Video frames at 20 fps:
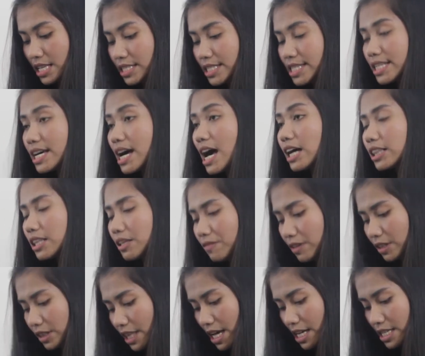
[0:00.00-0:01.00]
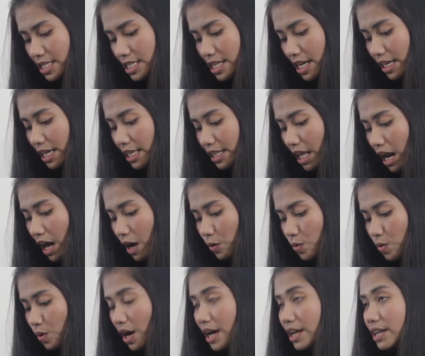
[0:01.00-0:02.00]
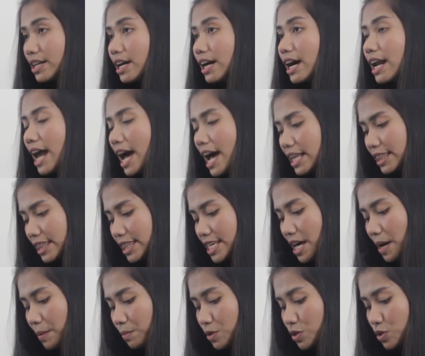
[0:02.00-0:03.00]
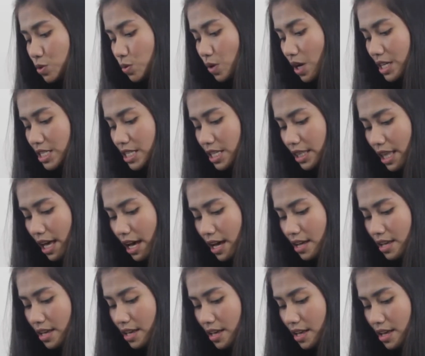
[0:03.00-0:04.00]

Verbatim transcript: jika aktivitas yang kita lakukan dengan hati yang bersuka cita,